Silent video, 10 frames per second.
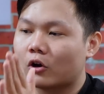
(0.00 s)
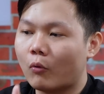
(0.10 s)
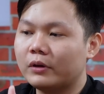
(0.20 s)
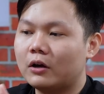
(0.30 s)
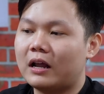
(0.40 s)

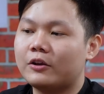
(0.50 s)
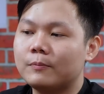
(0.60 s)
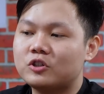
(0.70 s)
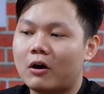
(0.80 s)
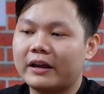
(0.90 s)
cũng như là
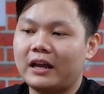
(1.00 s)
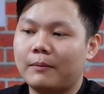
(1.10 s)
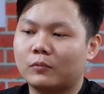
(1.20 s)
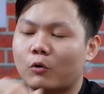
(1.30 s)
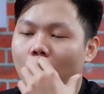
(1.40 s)
giúp cho anh
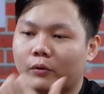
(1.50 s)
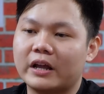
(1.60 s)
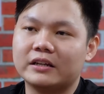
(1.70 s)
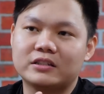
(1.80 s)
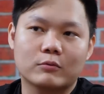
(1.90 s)
em ổn
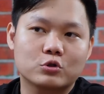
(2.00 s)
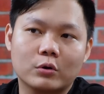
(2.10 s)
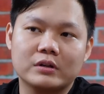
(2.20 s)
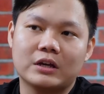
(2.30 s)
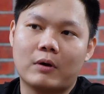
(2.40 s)
định trong
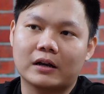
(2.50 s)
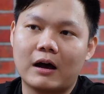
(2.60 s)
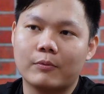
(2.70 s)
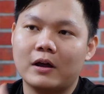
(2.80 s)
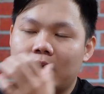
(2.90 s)
suốt quá trình hoạt động